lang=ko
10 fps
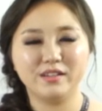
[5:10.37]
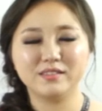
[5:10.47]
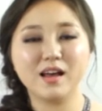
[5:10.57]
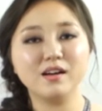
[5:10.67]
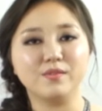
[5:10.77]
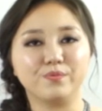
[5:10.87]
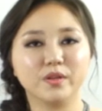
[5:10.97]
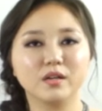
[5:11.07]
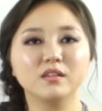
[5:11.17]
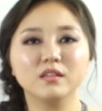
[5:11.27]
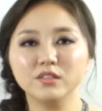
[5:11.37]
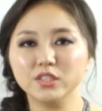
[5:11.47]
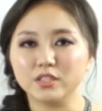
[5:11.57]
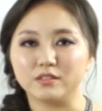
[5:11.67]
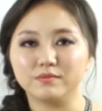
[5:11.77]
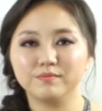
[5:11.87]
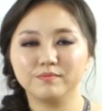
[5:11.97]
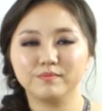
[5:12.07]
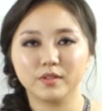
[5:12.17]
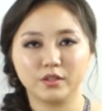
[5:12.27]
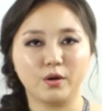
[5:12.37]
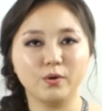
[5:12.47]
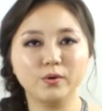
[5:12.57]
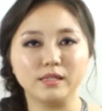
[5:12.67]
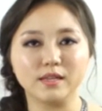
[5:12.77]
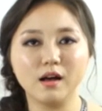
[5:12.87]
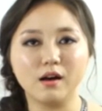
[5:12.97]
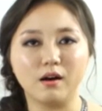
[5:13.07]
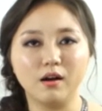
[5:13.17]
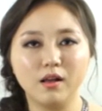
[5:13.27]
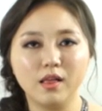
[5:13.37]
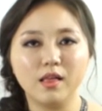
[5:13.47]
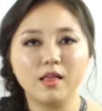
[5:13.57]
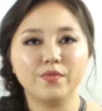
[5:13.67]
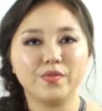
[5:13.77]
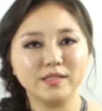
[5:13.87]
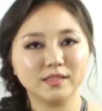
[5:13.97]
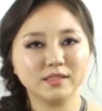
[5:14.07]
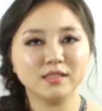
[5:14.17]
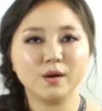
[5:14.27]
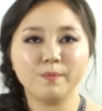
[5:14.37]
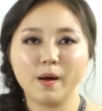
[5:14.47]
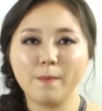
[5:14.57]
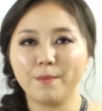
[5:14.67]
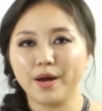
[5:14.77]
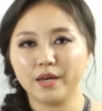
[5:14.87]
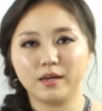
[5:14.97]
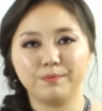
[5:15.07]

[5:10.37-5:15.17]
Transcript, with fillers: 다음 conclusion 결론에서 This is about my